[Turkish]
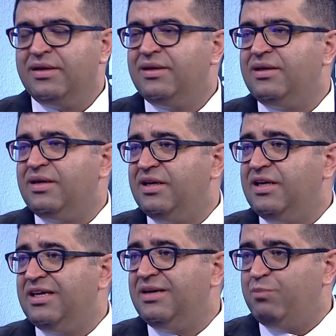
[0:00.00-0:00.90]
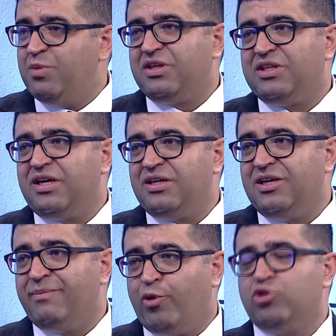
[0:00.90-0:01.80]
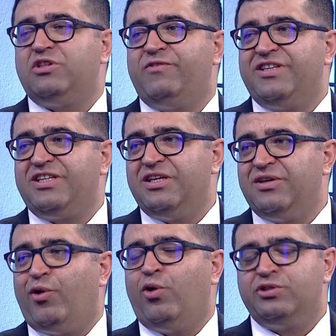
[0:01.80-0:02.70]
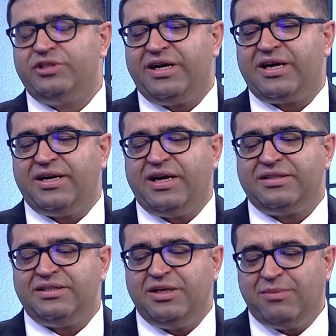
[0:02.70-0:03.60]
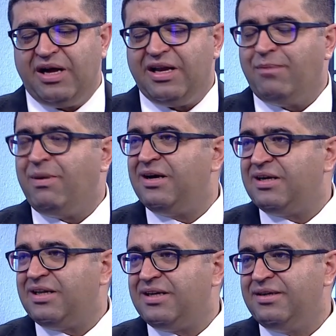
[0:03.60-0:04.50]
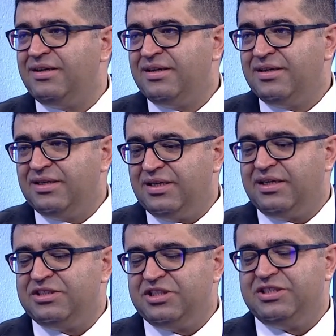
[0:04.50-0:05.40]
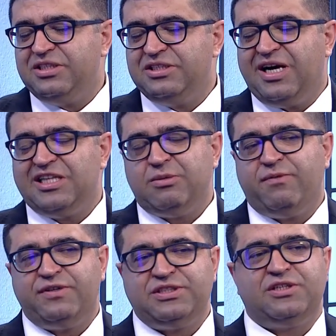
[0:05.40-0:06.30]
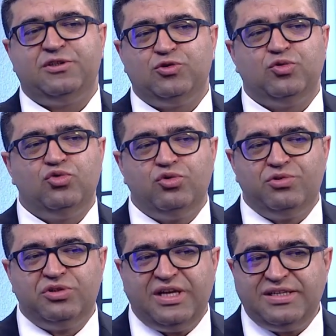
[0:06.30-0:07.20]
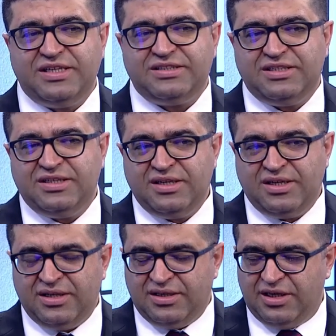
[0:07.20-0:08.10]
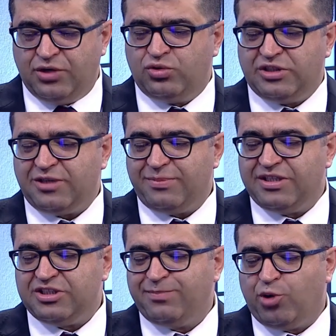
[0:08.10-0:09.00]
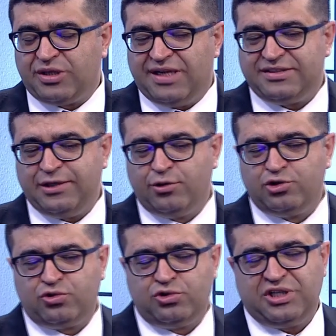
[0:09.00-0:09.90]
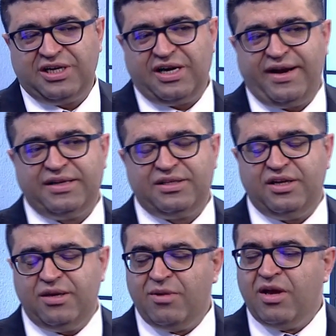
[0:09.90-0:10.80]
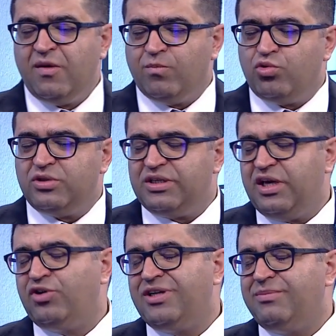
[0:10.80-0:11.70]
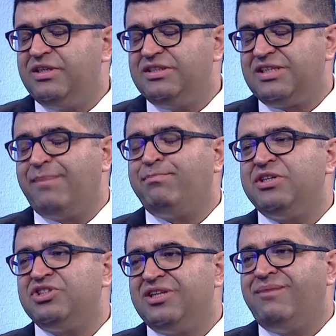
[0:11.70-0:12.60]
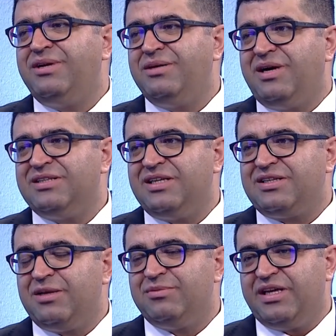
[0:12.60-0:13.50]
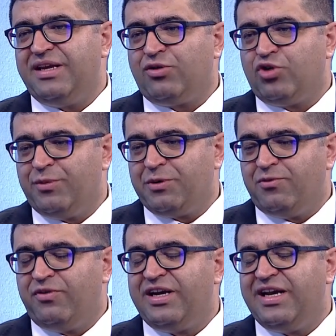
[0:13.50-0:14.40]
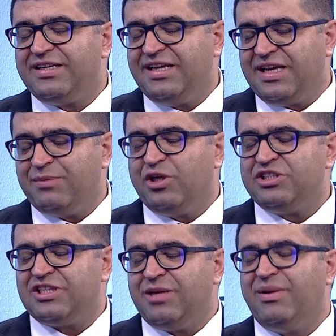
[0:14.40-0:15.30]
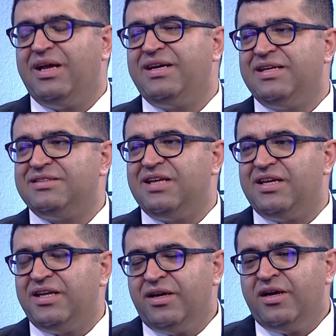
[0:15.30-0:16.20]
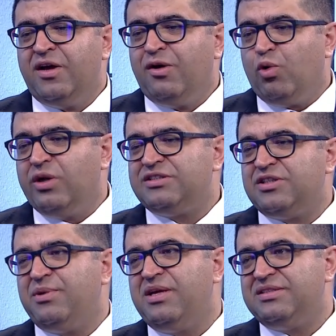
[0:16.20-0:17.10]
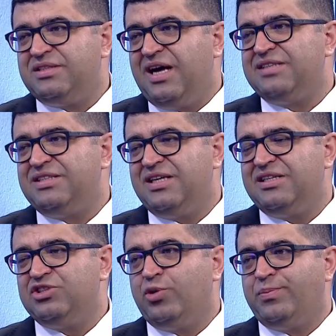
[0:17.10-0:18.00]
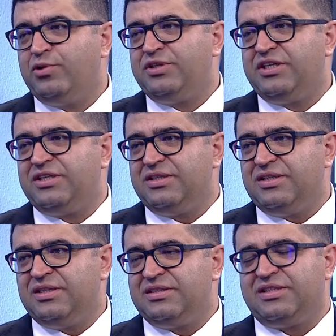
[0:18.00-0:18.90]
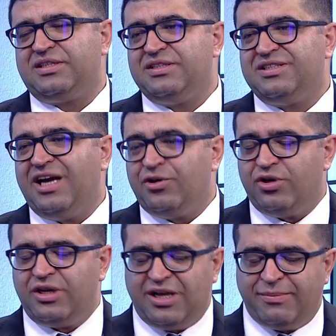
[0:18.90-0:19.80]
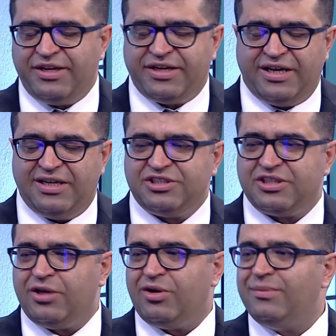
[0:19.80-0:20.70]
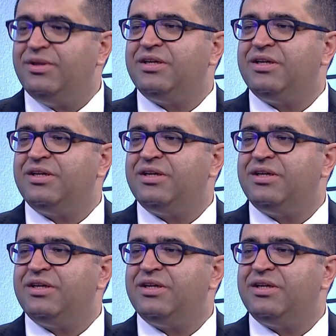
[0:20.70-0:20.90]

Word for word: e, bir miktar e, pozitif etki olacağı kanaatindeyim. Hala bankaların e, ciddi cazibe fırsatı sunduğu, bunun da endeksi e, yükseltmek için potansiyel oluşturacağı kanaatindeyim. Buradaki en önemli risk hep başından beri bahsettiğimiz hani ekonomik bu verilerden ya da bu açıklamalardan ziyade olası bir siyasi ya da jeopolitik e, sıkıntı. Yani örneğin Amerika ile ilişkiler olabilir,